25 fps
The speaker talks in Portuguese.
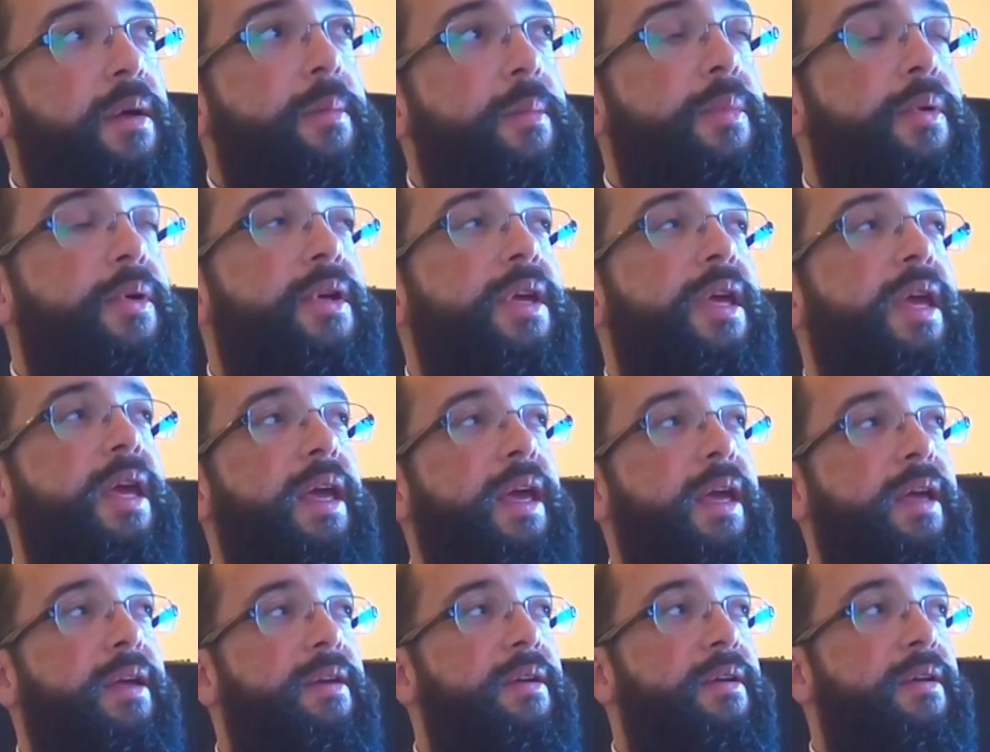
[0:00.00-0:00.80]

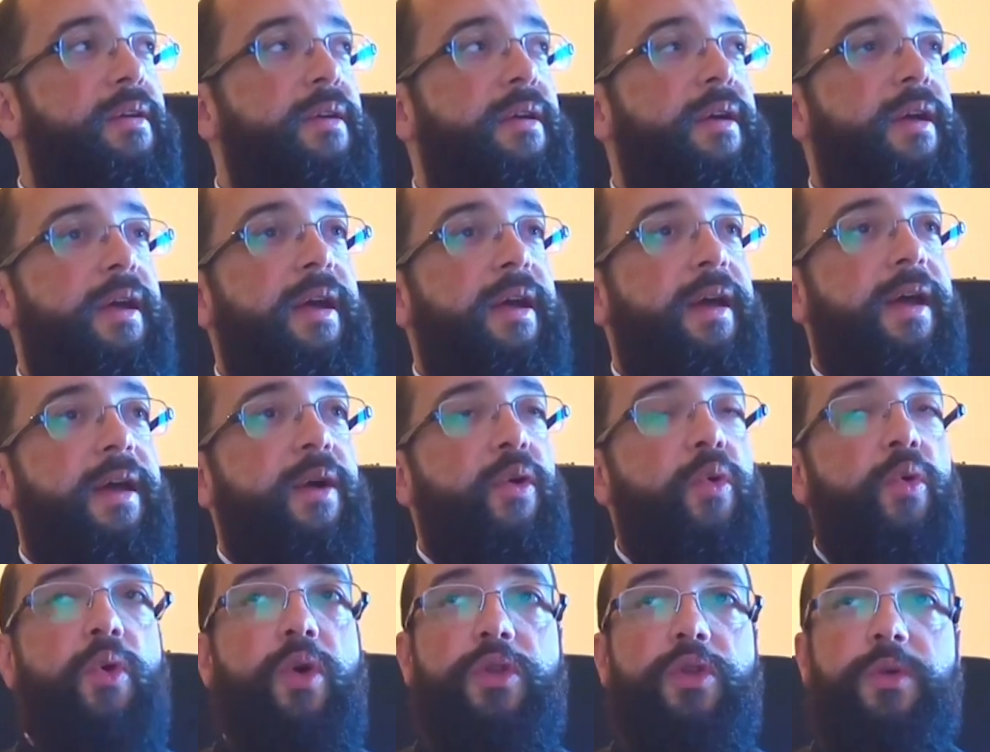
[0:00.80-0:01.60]
porque é,
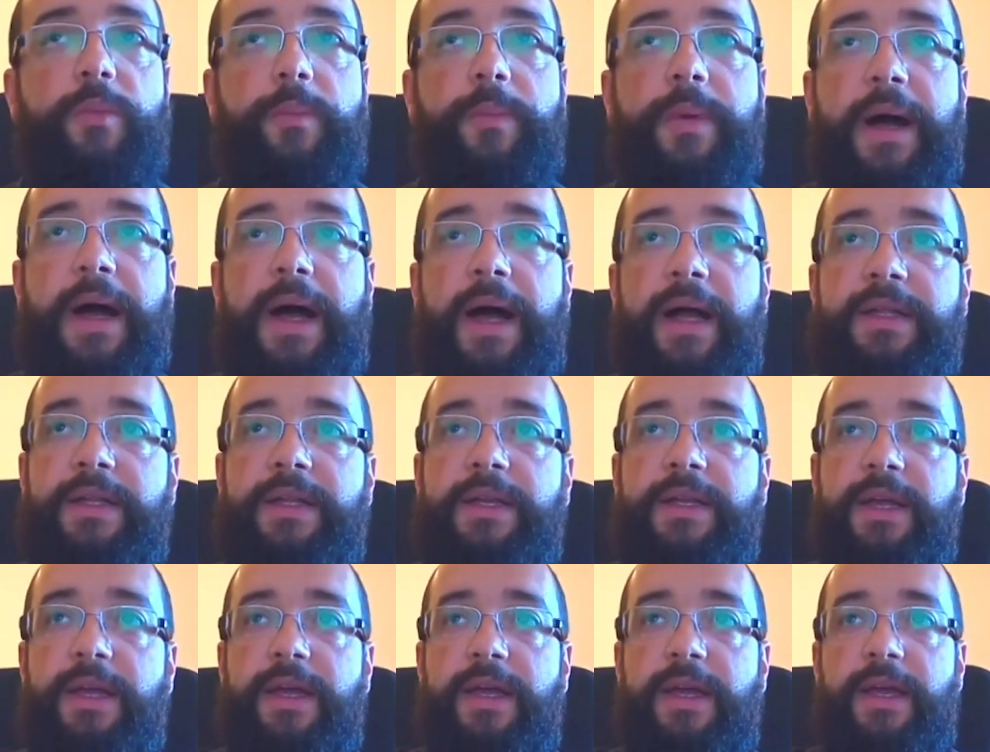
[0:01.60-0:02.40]
o outro
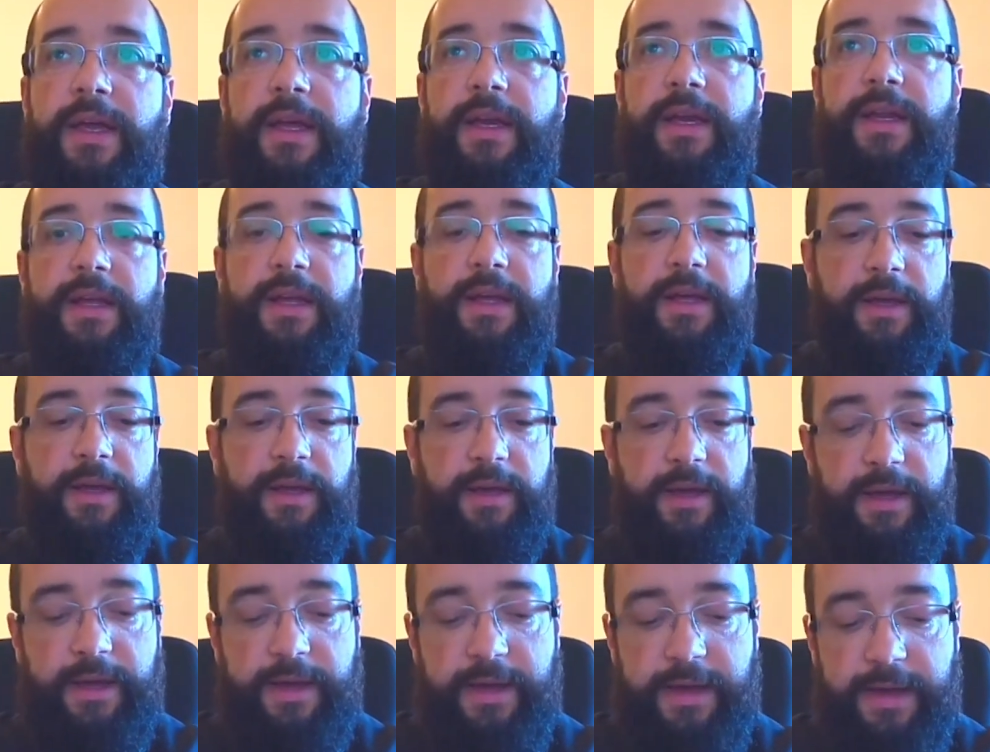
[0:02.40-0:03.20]
padre,
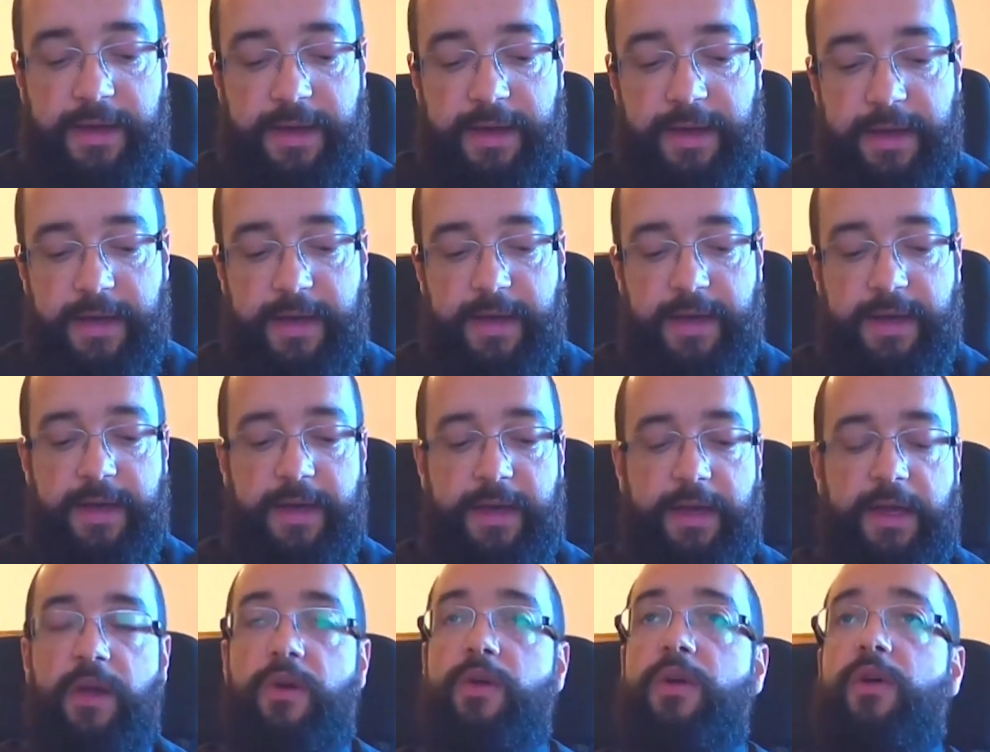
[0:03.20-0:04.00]
ele, é,
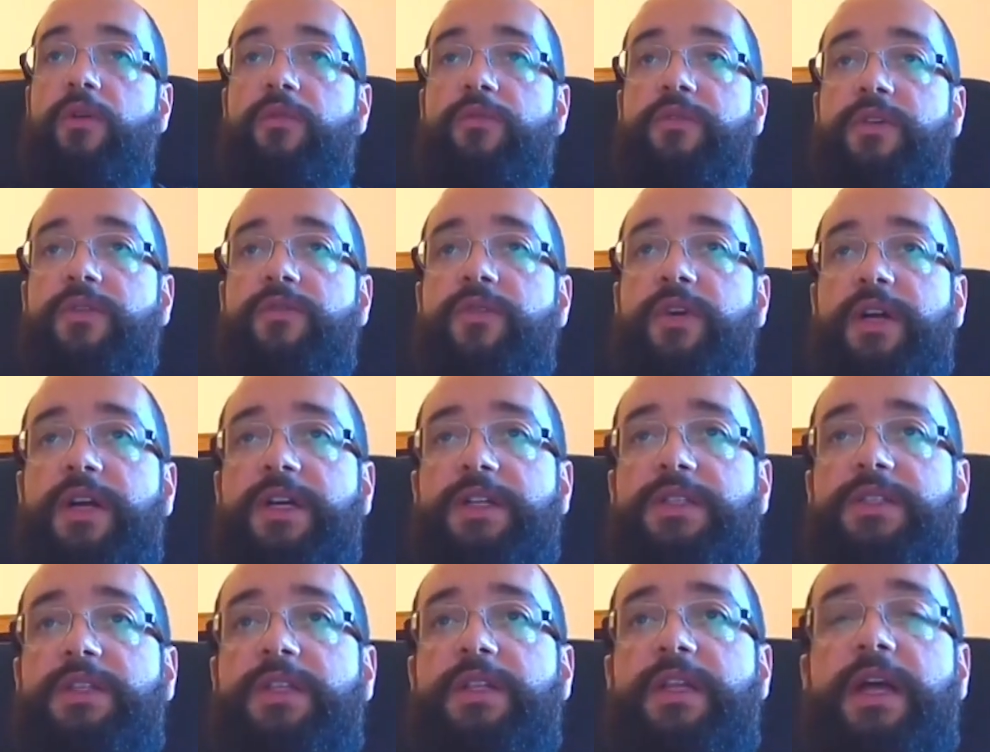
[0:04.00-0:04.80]
é, eu não vivo a
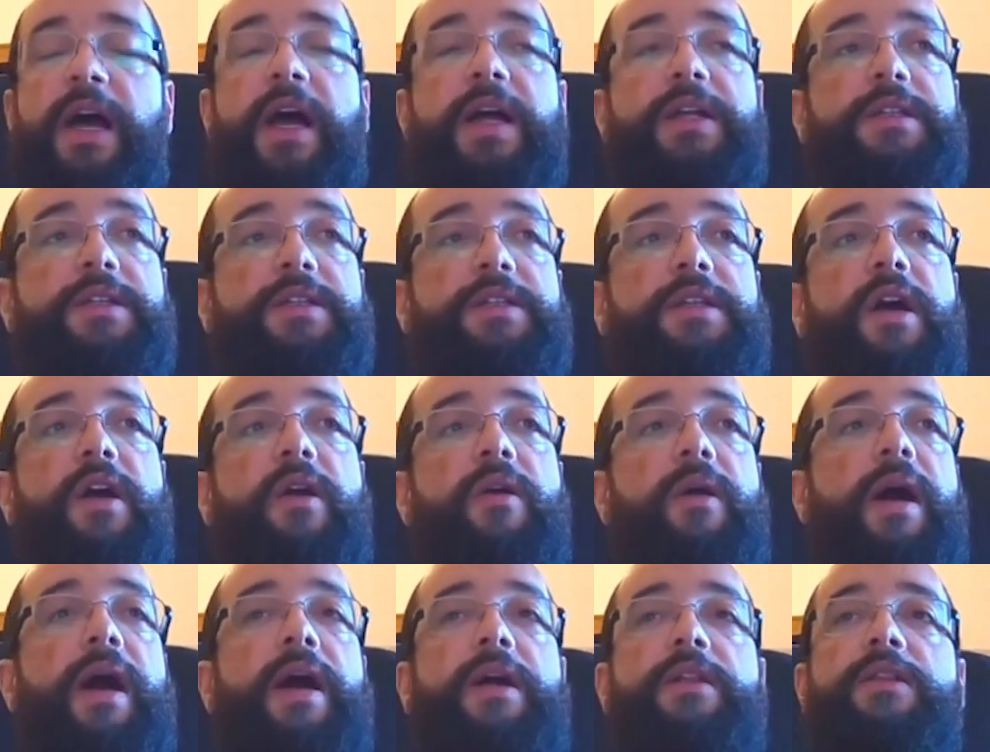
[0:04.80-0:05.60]
castidade,
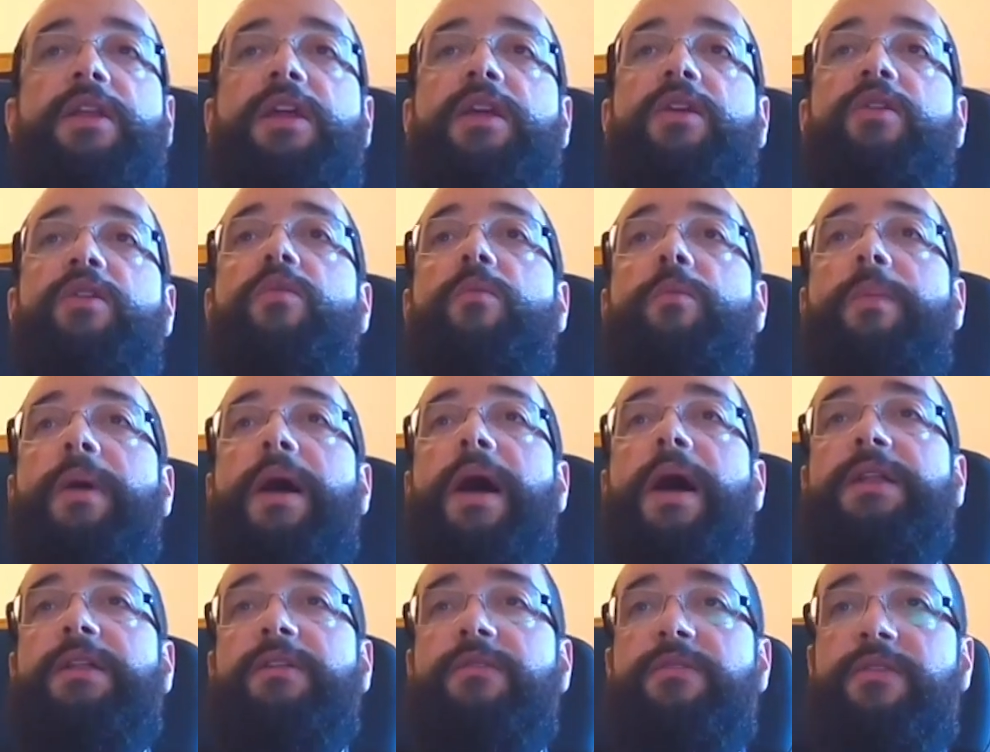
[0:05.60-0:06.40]
então ah, nenhum
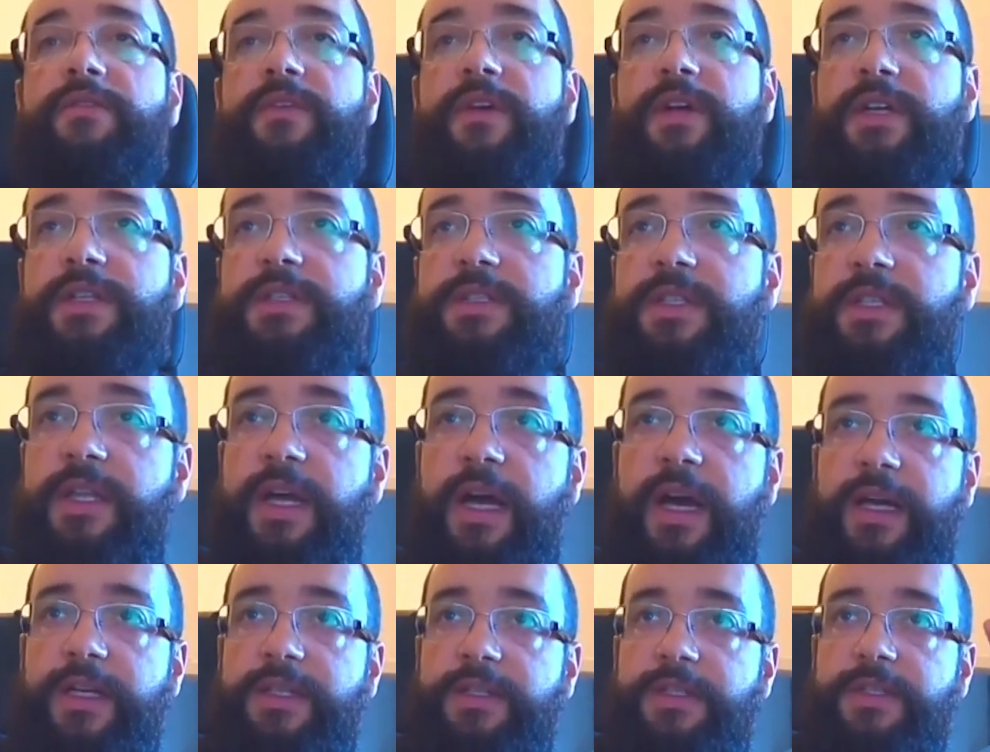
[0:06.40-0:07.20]
padre vive a
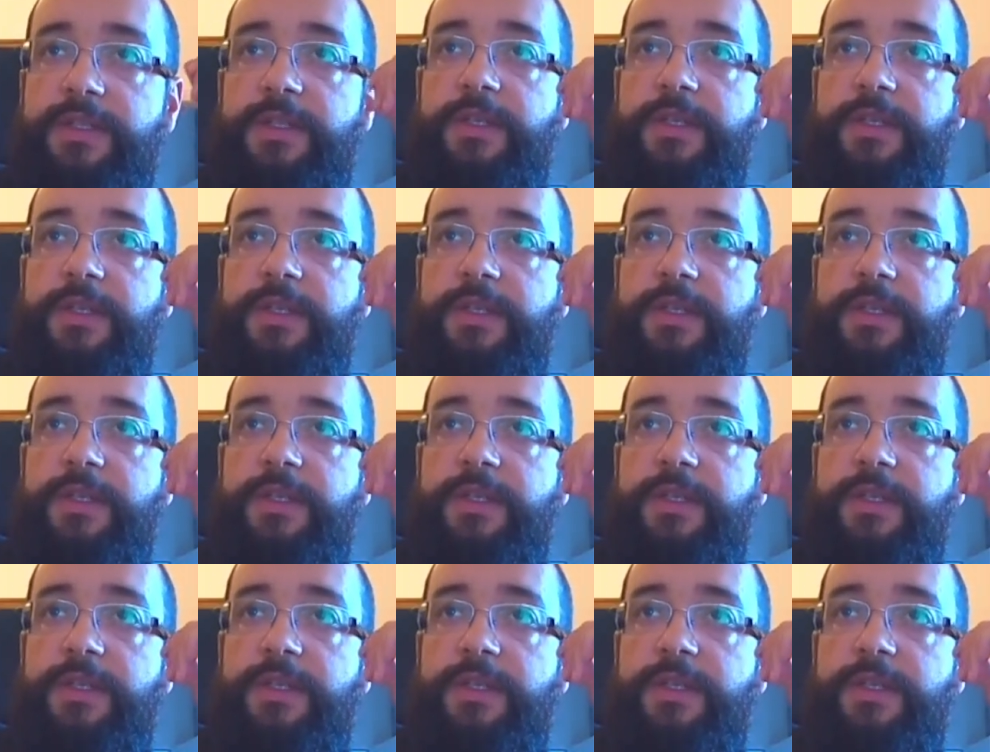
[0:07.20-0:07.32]
castidade.